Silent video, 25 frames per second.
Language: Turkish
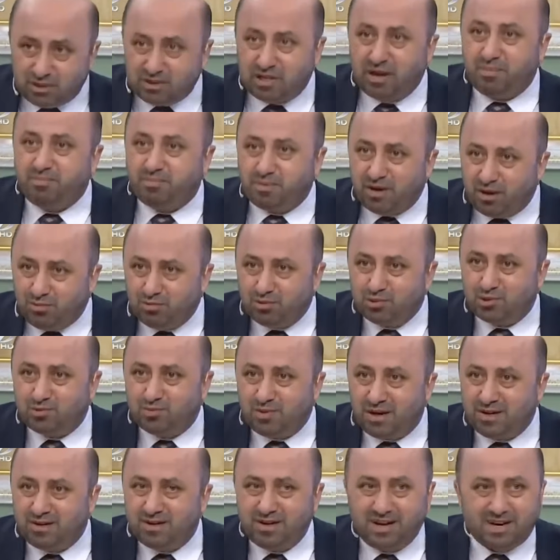deprem
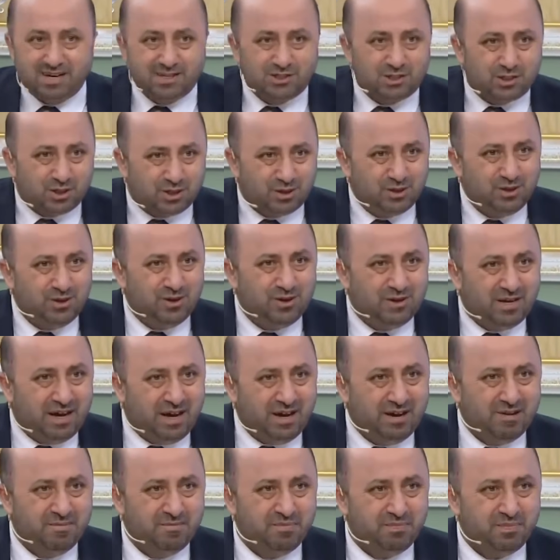uzmanları çıkıyor
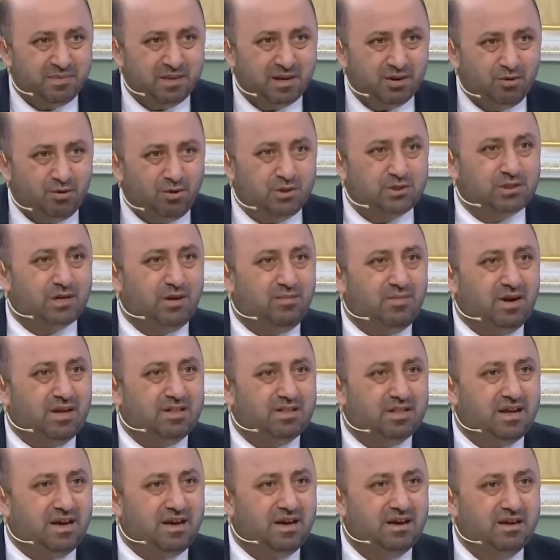ya. O
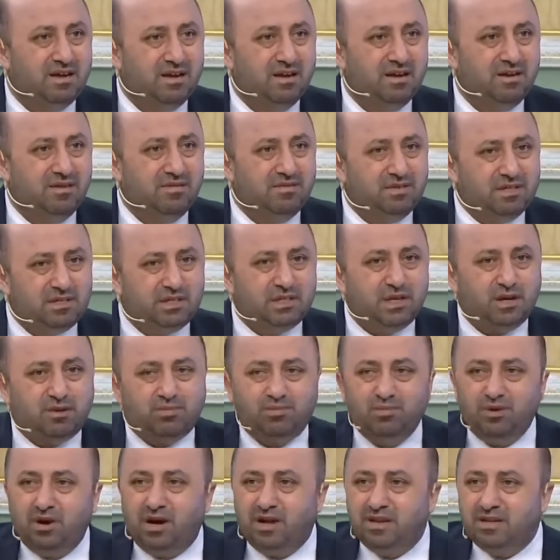zaman da fizik
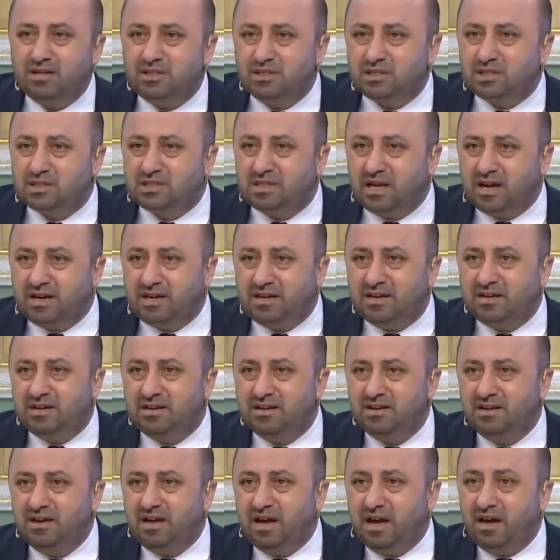mühendisleri,
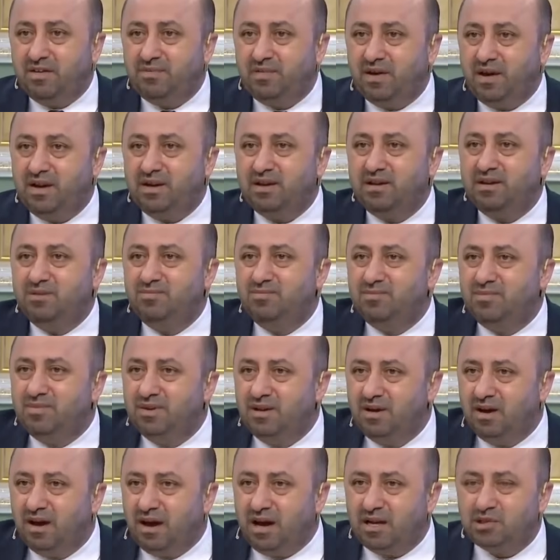efendim
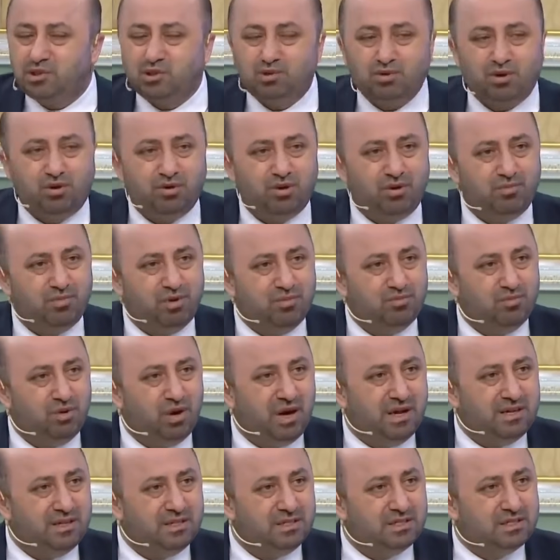astronomi
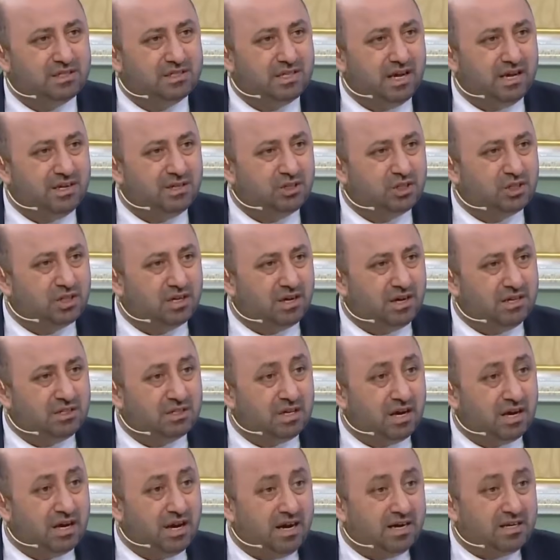mühendisleri
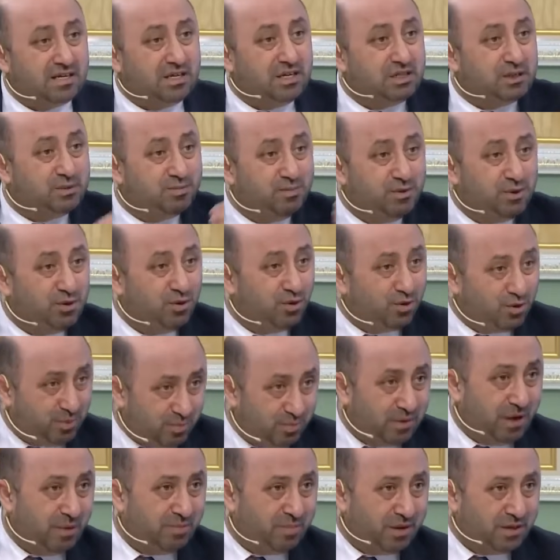çıkacak. Herkes bir
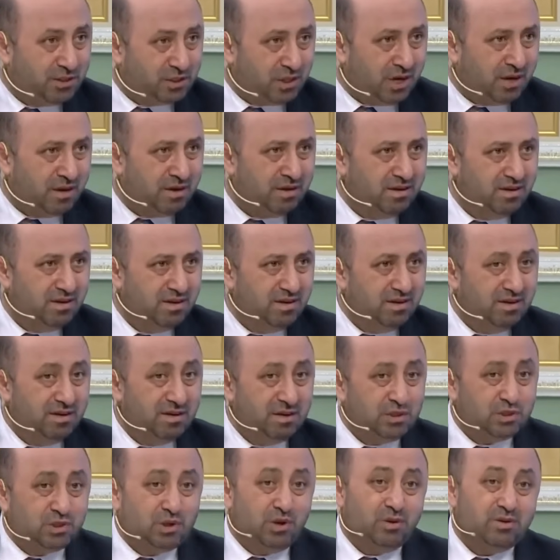yorum yapacak.
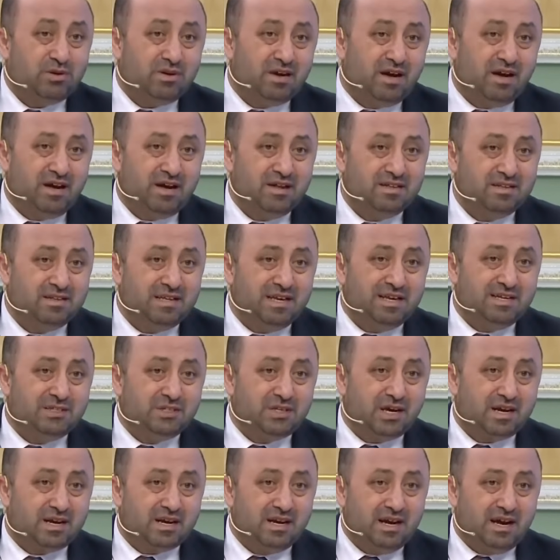Sonra
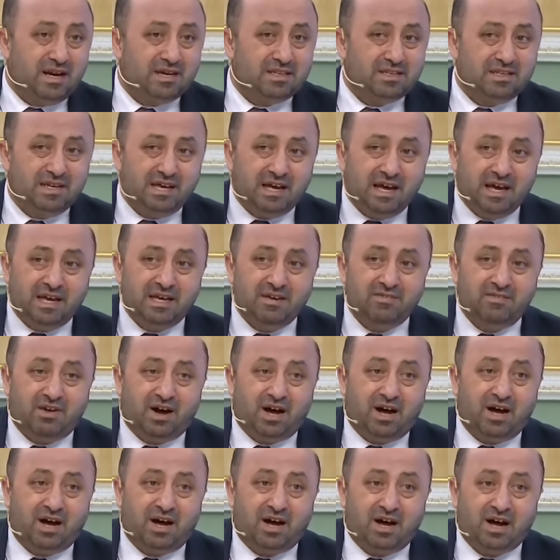diyecekler ki
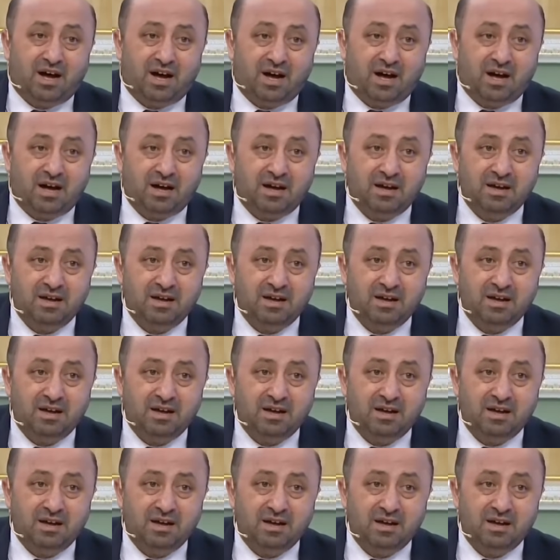eyvah